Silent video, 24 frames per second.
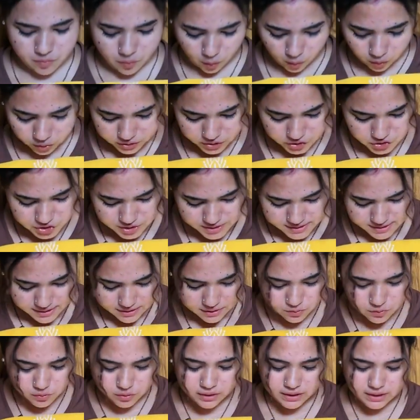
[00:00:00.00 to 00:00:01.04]
बहुत अच्छे से
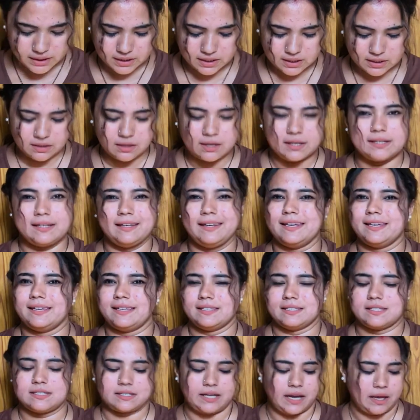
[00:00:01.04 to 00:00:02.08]
यू नो ये
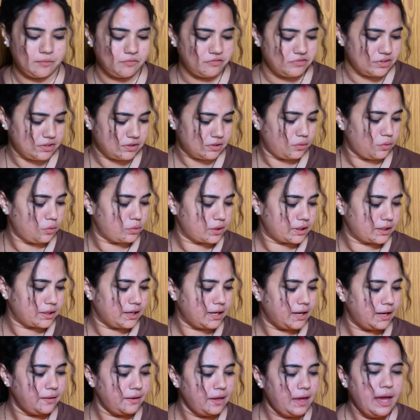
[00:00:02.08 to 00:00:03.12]
लेस टाइप वर्क हो रखा
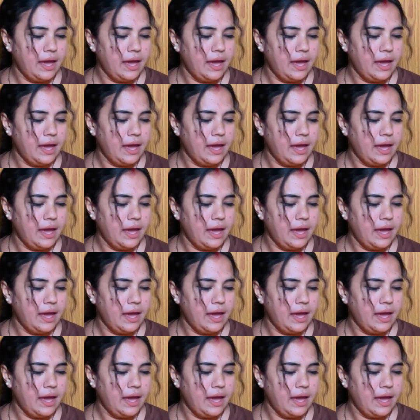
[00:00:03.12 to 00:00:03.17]
है